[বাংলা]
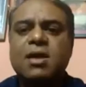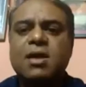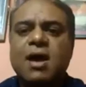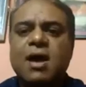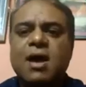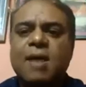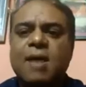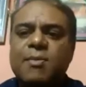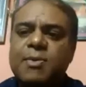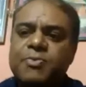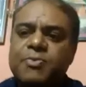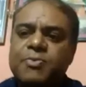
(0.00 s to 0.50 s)

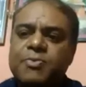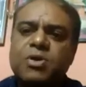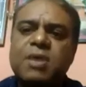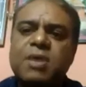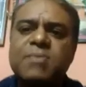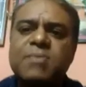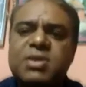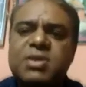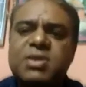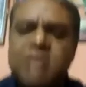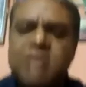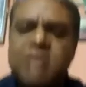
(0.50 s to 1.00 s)
আমার
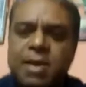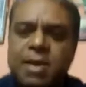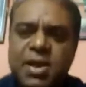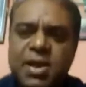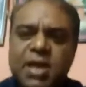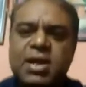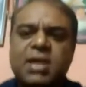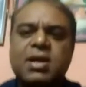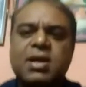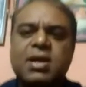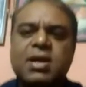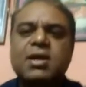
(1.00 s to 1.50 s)
প্রোগ্রামে যাবে
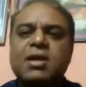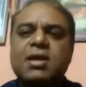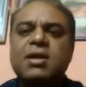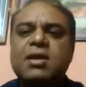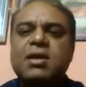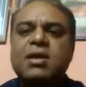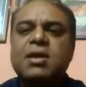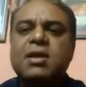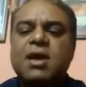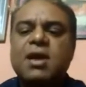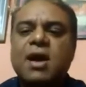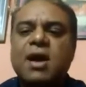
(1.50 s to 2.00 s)

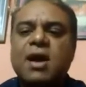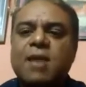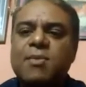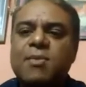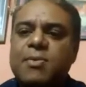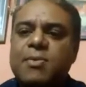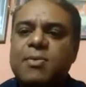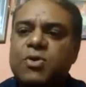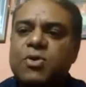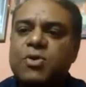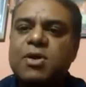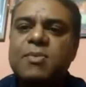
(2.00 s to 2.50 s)
আমার
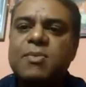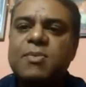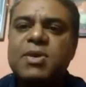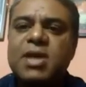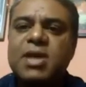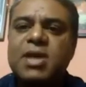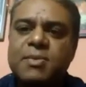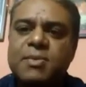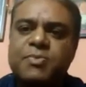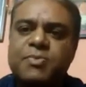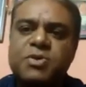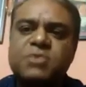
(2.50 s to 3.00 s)
প্রোগ্রামে
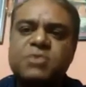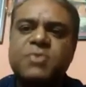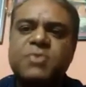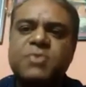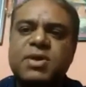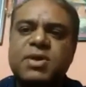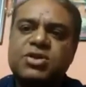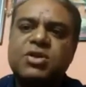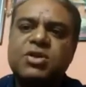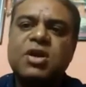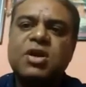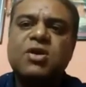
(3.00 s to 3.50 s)
গিয়ে
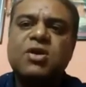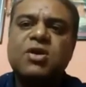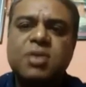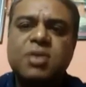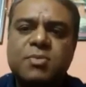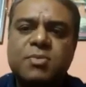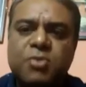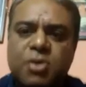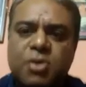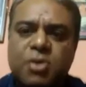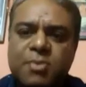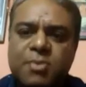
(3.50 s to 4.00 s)
প্রসপেক্টের সঙ্গে
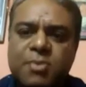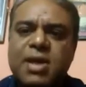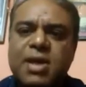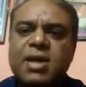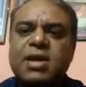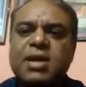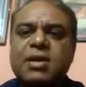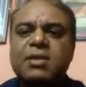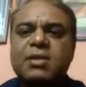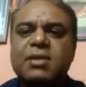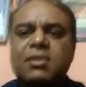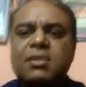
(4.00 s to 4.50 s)
কথা বলবে
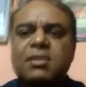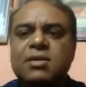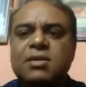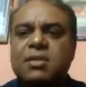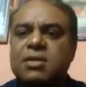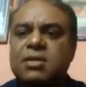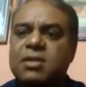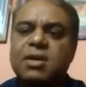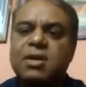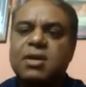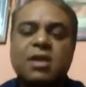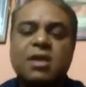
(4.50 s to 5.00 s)

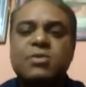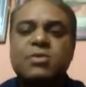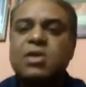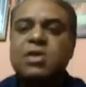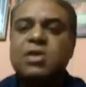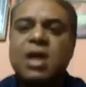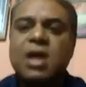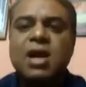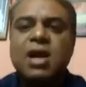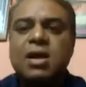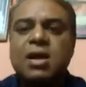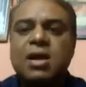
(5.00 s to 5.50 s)
দেখলাম যে
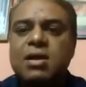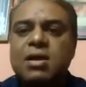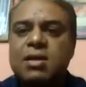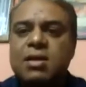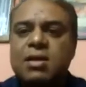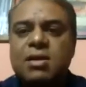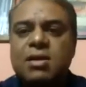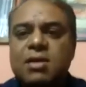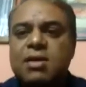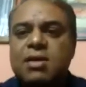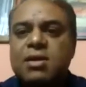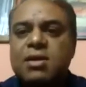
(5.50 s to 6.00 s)
না
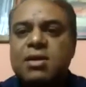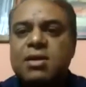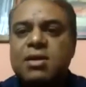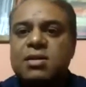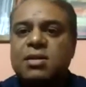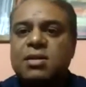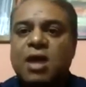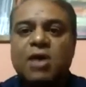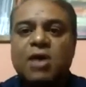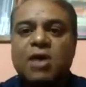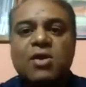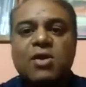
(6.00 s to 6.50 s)

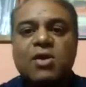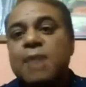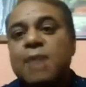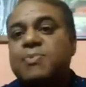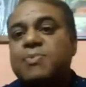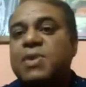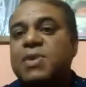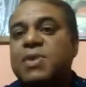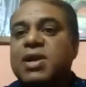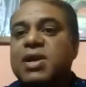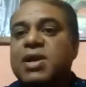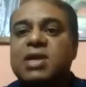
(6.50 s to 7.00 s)
তাহলে
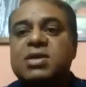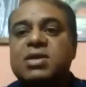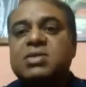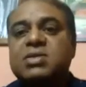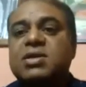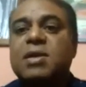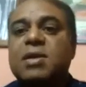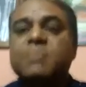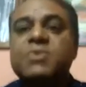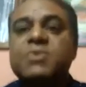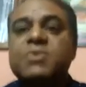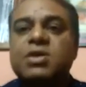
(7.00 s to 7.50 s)
আপনাদের কাছে
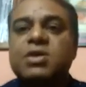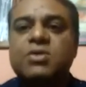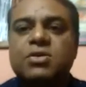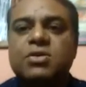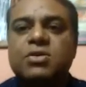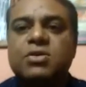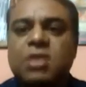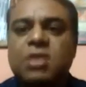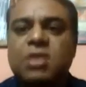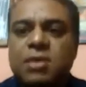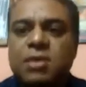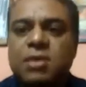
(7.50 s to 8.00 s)
সাবমিশন
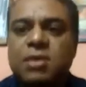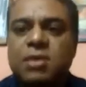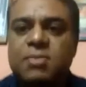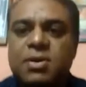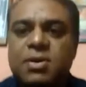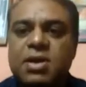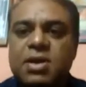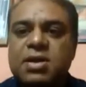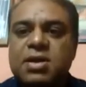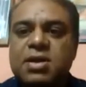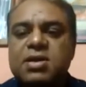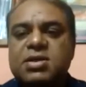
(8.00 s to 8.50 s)
হতে হবে
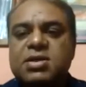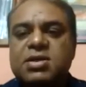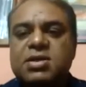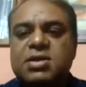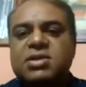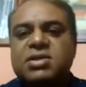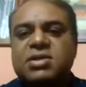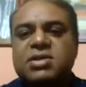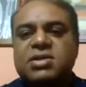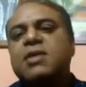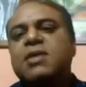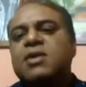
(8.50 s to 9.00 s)

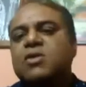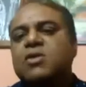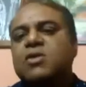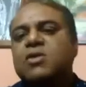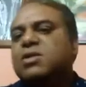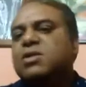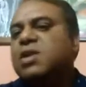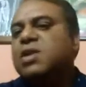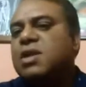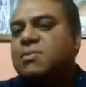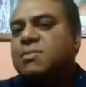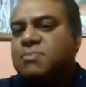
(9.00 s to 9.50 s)
সারেন্ডার
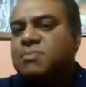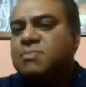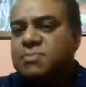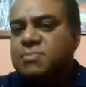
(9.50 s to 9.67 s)
করে দিলাম